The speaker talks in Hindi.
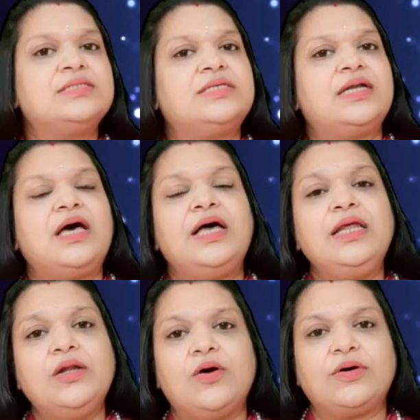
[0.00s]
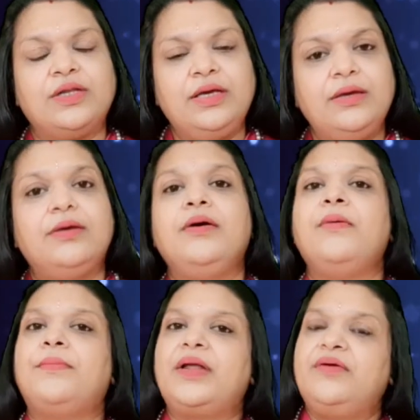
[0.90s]
सरकारी नौकरी
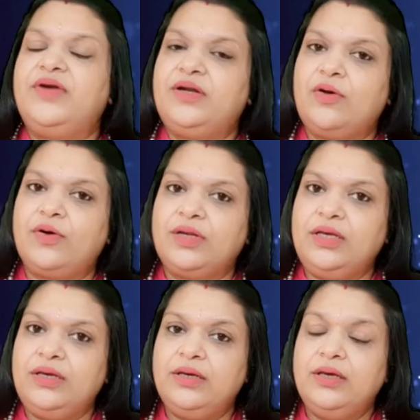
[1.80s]
प्राइवेट नौकरी